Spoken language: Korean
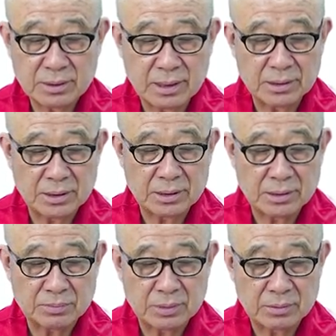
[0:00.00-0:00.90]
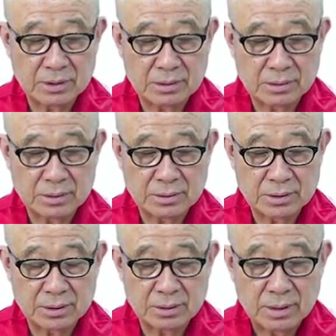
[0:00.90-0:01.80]
And it is provided
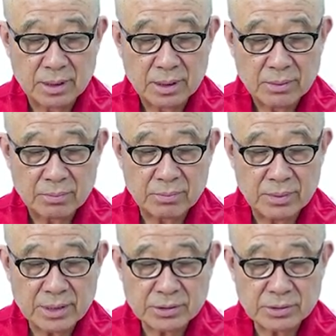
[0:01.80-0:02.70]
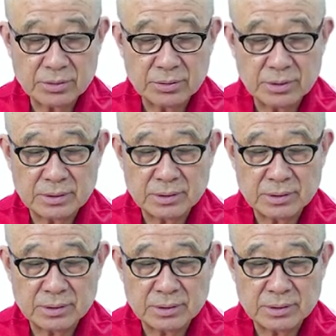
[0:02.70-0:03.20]
such a masterly